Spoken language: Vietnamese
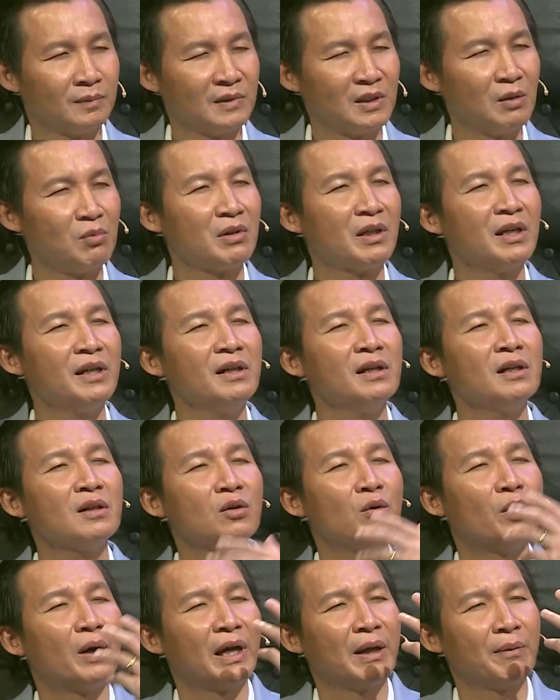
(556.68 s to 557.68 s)
Trong ký ức
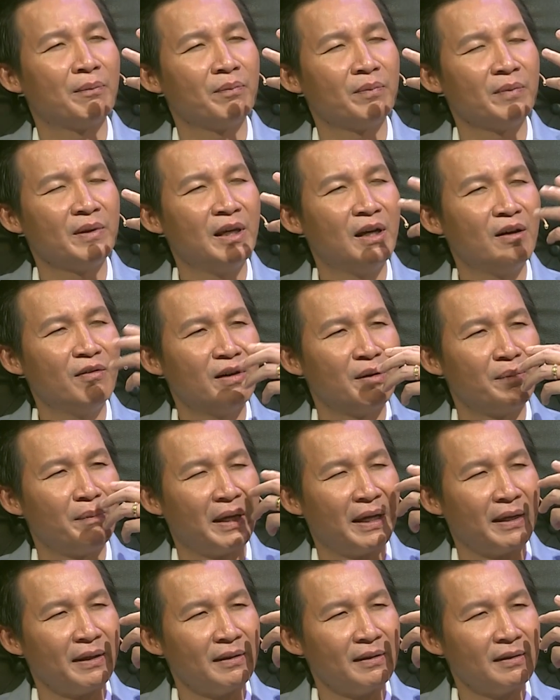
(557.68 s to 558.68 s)
của em nhớ về
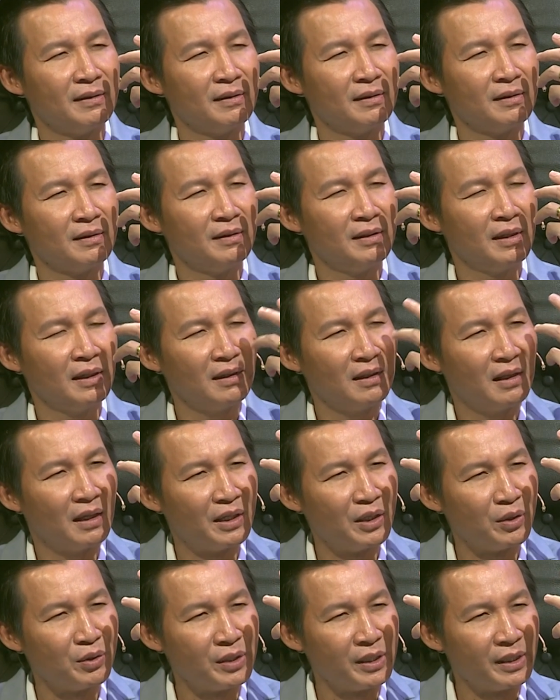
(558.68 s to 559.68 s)
mẹ nhất là
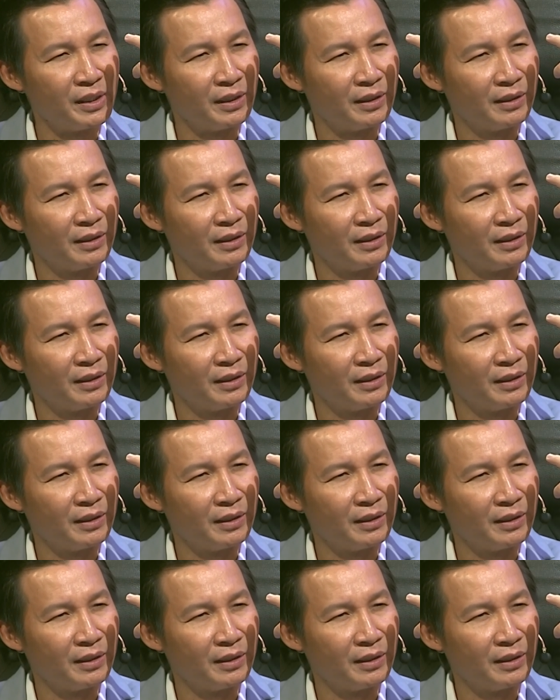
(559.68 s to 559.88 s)
điều gì